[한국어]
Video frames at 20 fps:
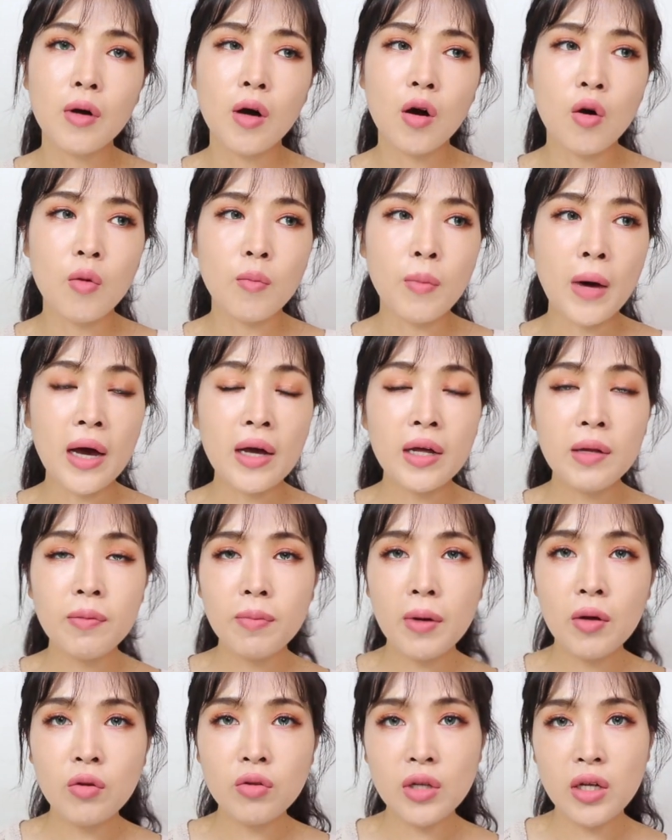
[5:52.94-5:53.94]
어, 마이
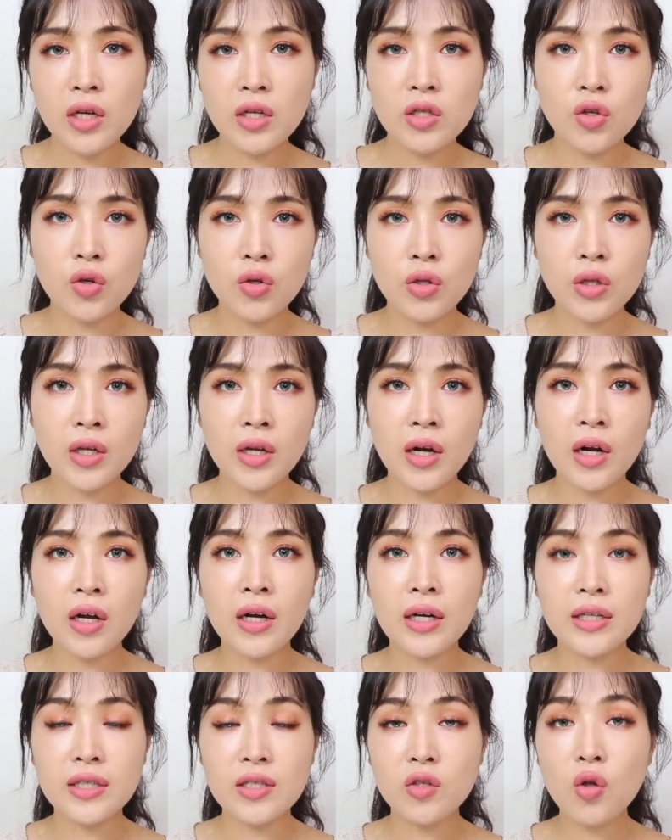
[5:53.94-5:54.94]
파운데이션이랑
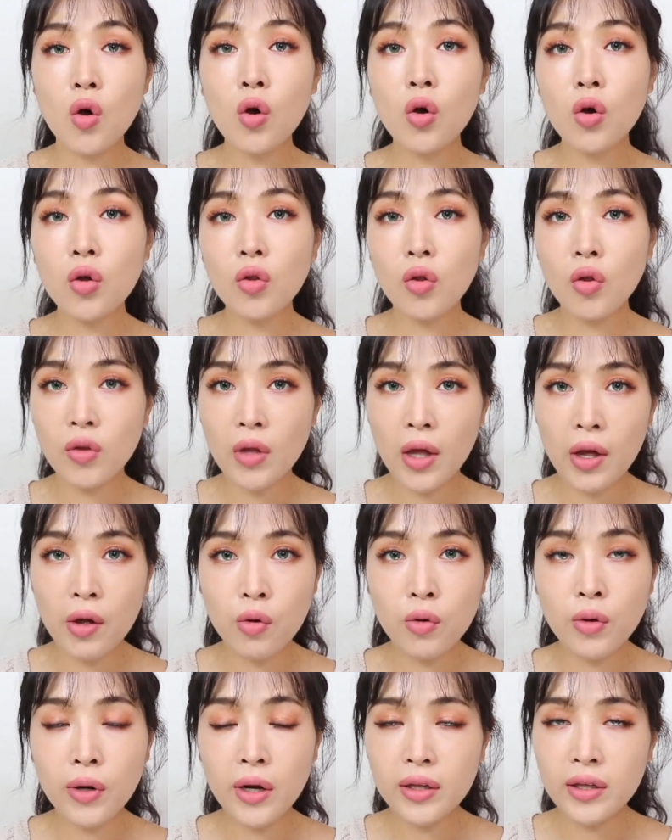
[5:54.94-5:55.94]
같이 섞어서
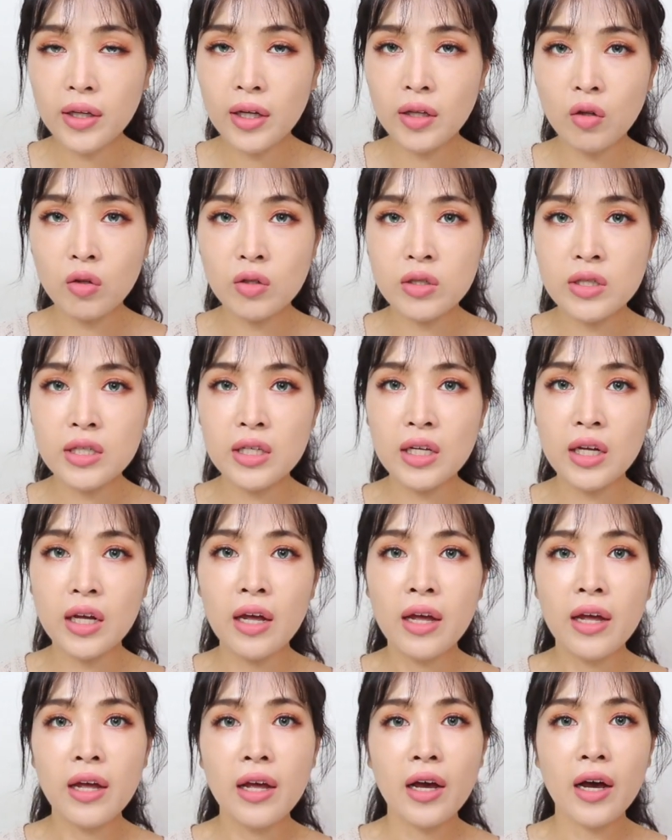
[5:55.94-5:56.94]
사용을 한다든지
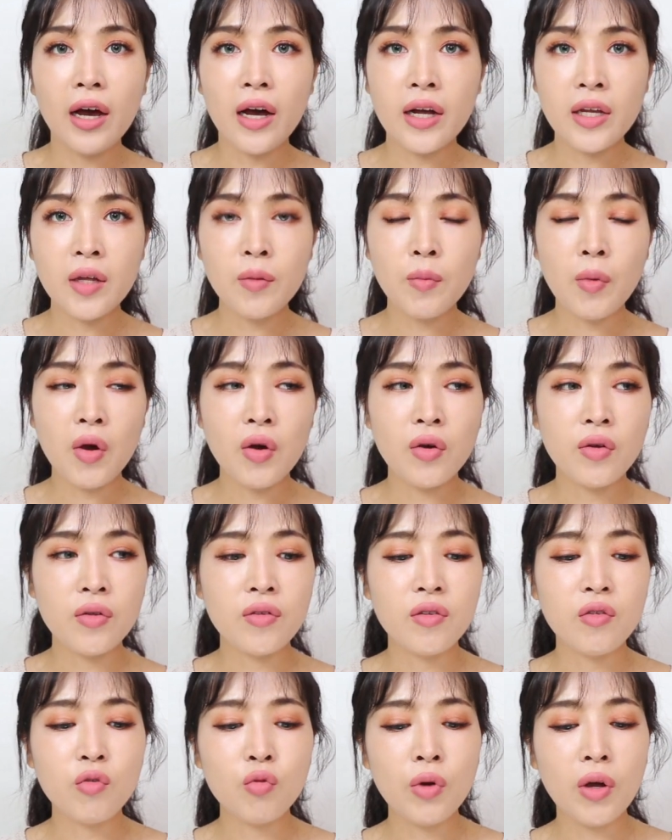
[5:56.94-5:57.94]

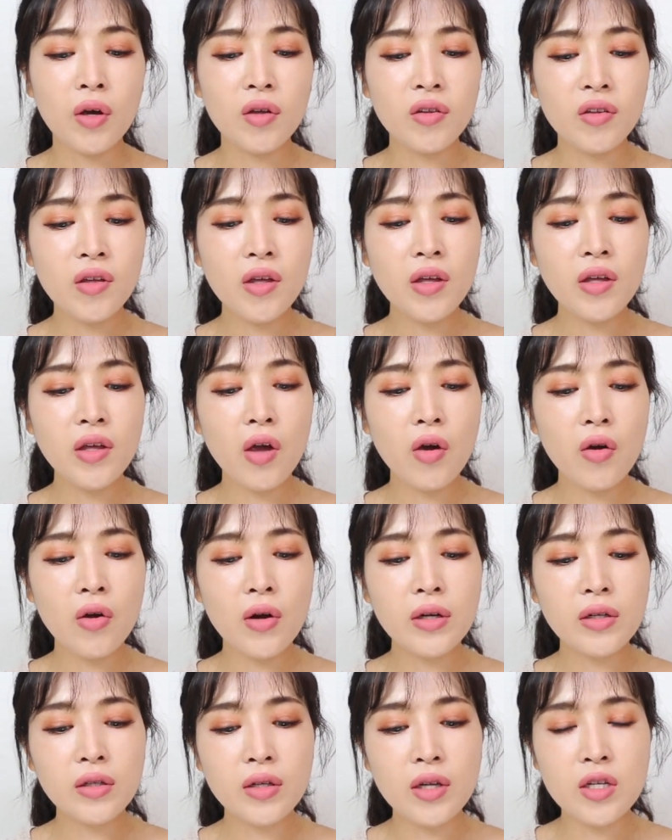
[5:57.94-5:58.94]
아니면 우리가 스킨케어
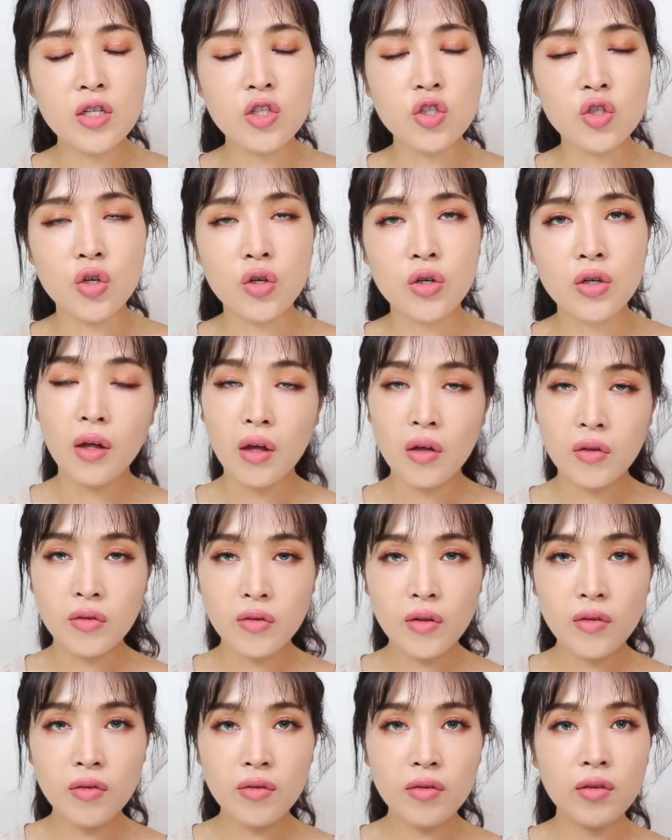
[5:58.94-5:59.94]
할 때 있죠.
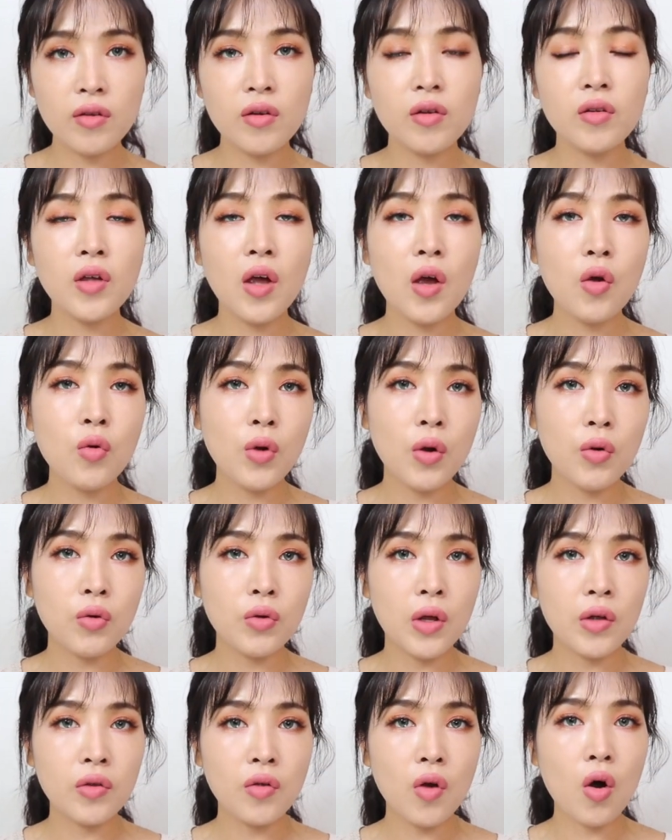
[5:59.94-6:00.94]
에센스를 사용하고
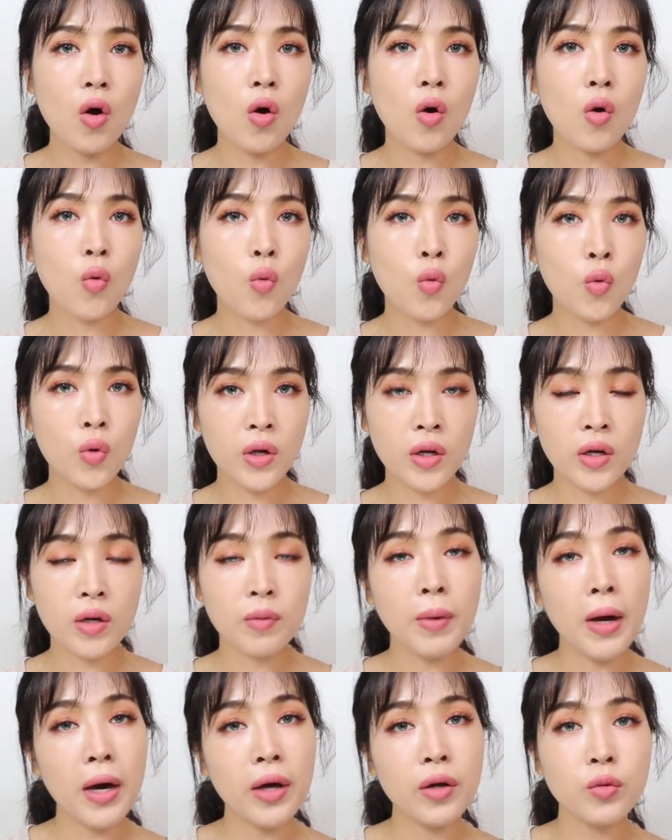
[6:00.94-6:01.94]
나서
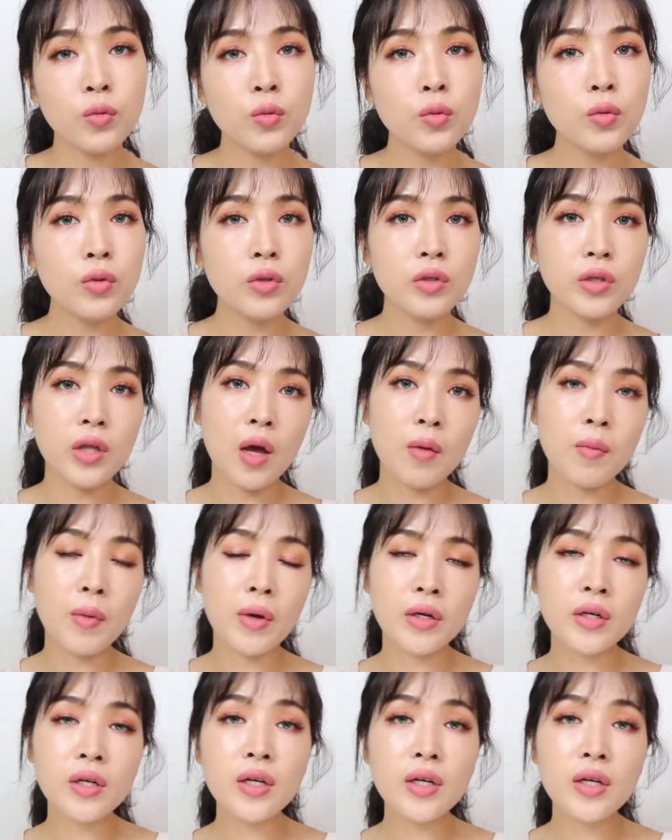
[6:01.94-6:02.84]
오일을 바르고 그 다음에